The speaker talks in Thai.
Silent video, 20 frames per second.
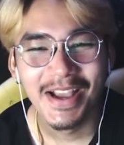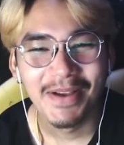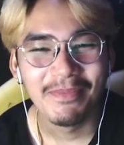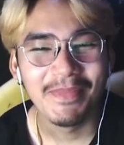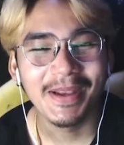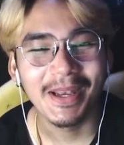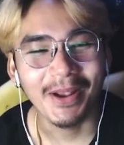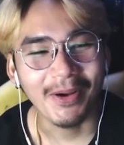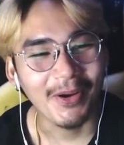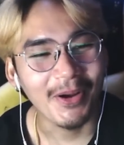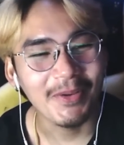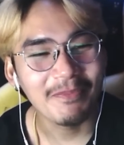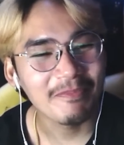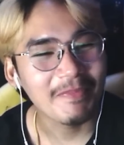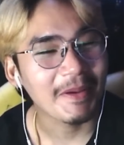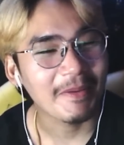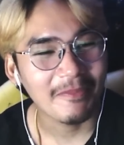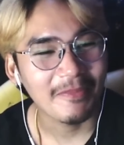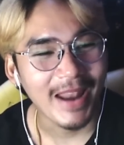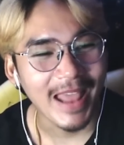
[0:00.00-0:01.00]
มีแต่คนแป
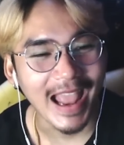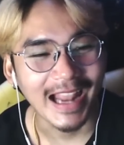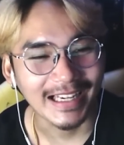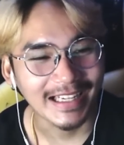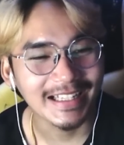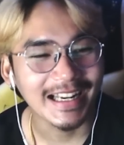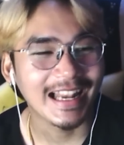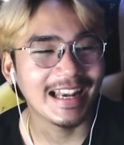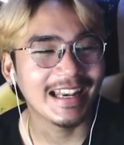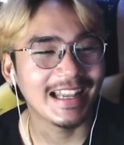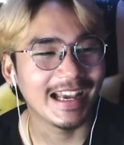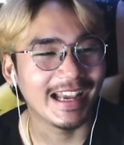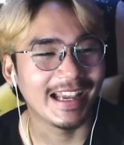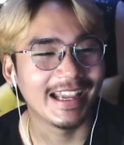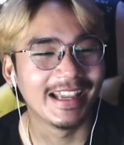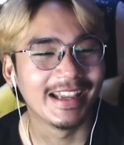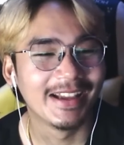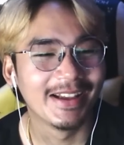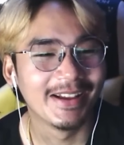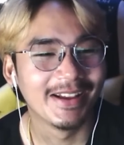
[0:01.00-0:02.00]
ลกๆทั้งนั้นเลย
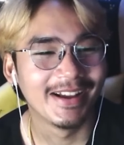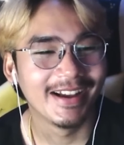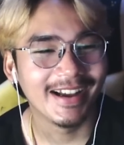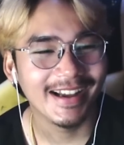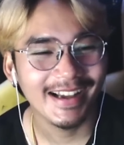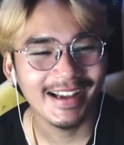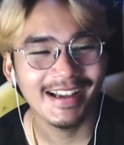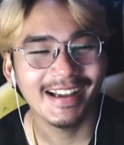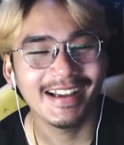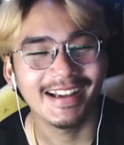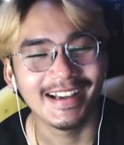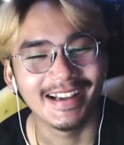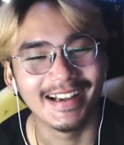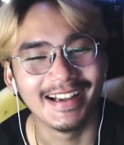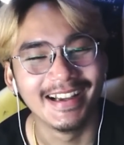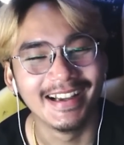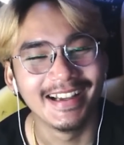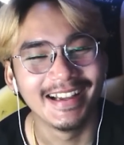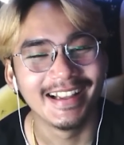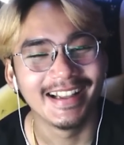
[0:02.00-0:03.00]
เออ
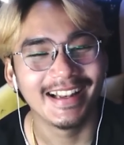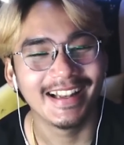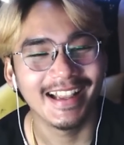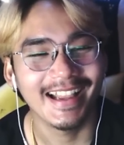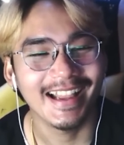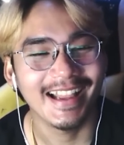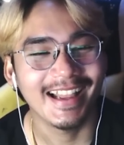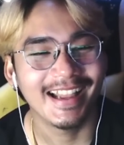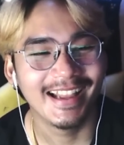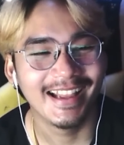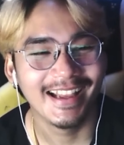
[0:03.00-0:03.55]
นะ